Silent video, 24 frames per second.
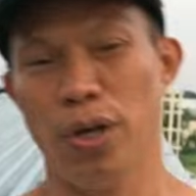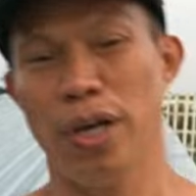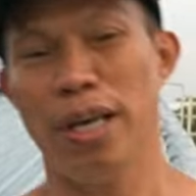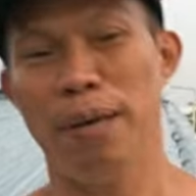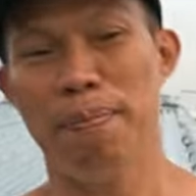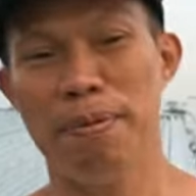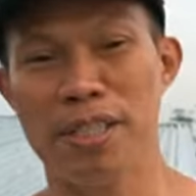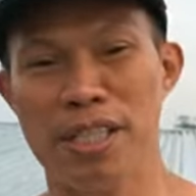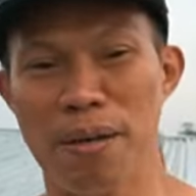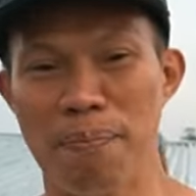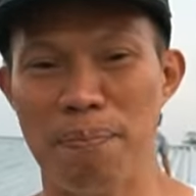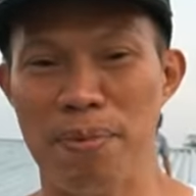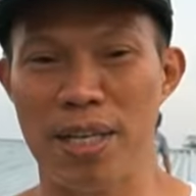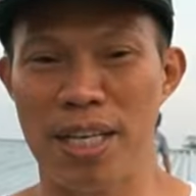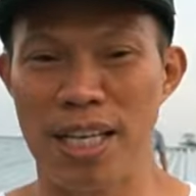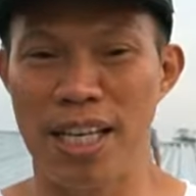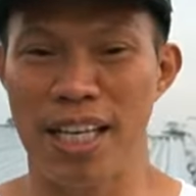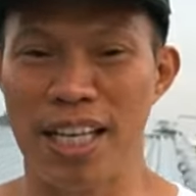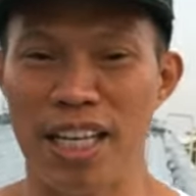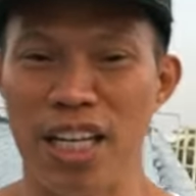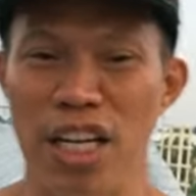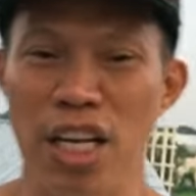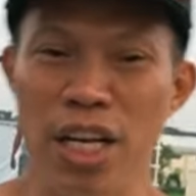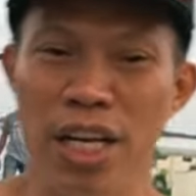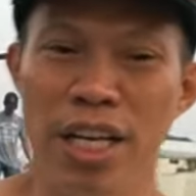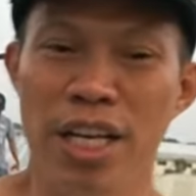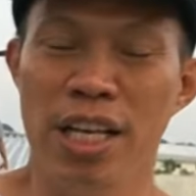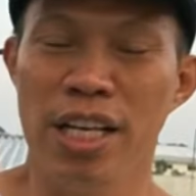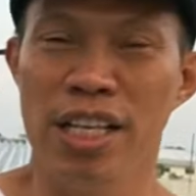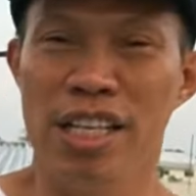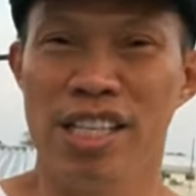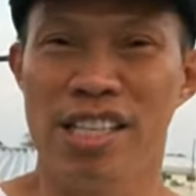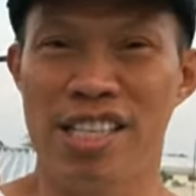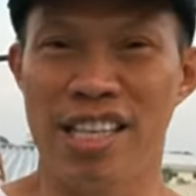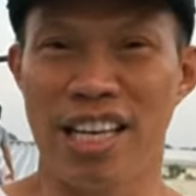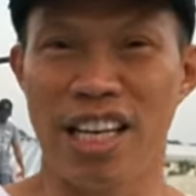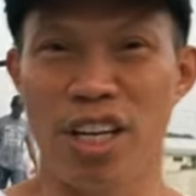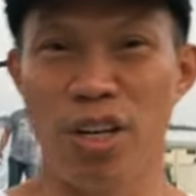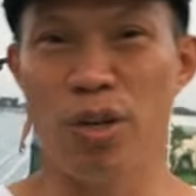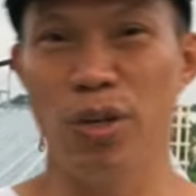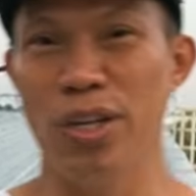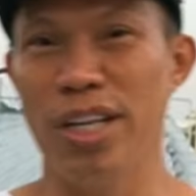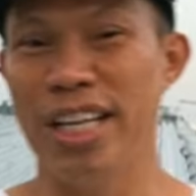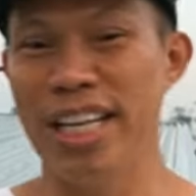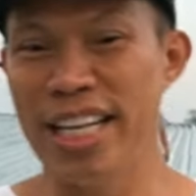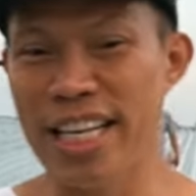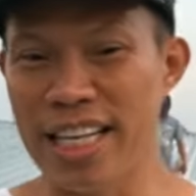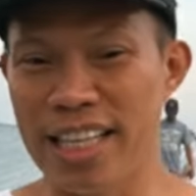ibig sabihin, zero
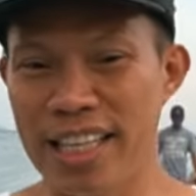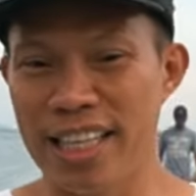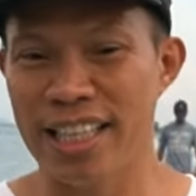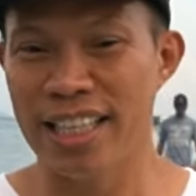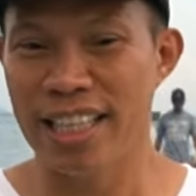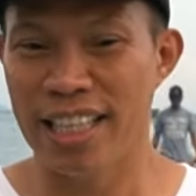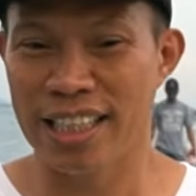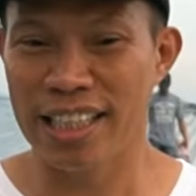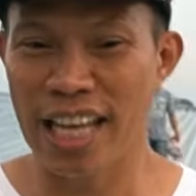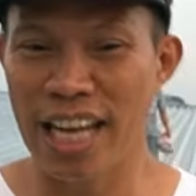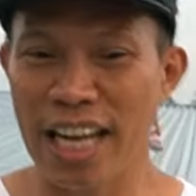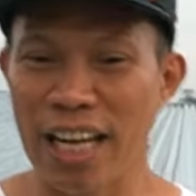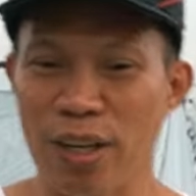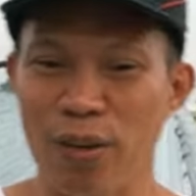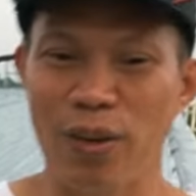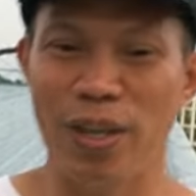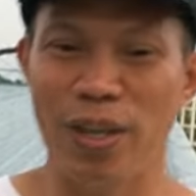leak. Nagkakaroon